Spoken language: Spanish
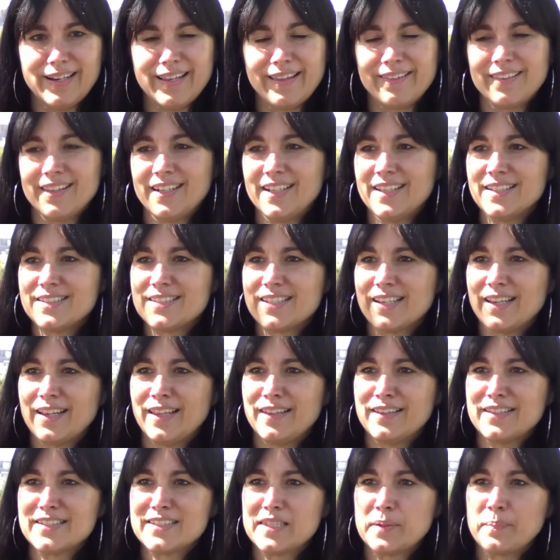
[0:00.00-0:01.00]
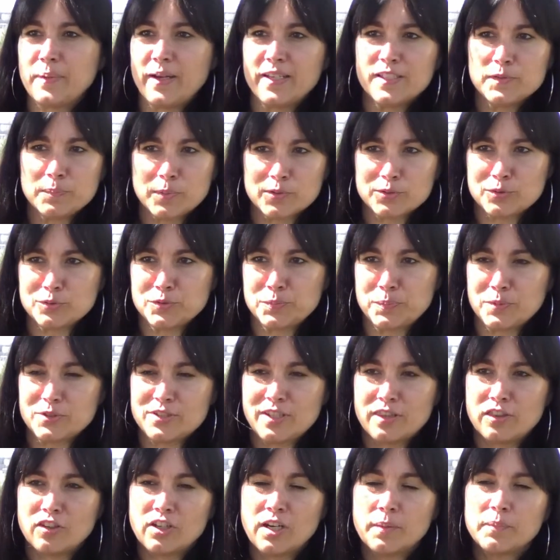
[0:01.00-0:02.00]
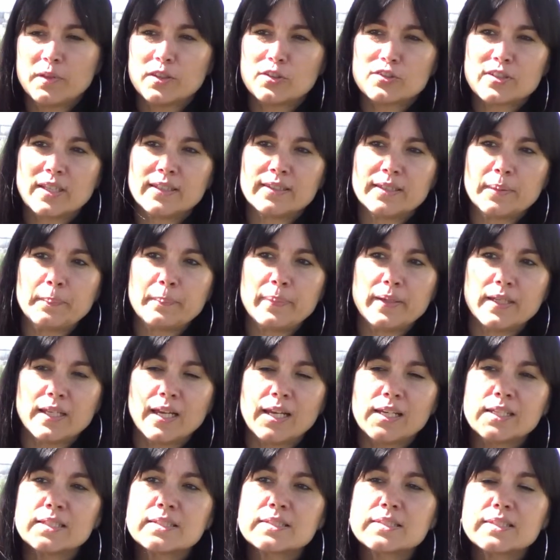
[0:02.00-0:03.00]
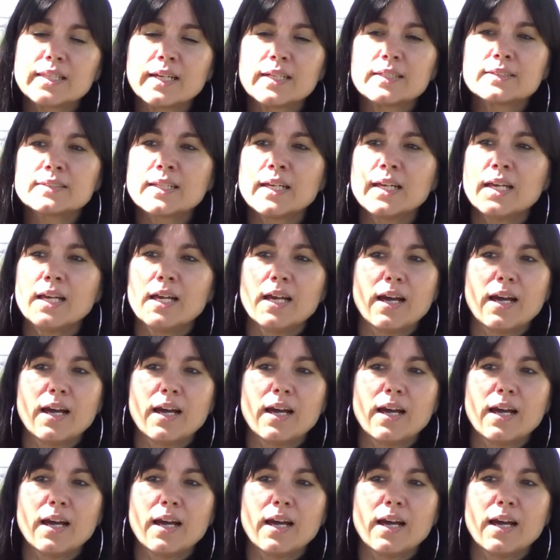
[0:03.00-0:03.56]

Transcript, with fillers: la derecha de este país por sus posicionamientos antiimperialistas,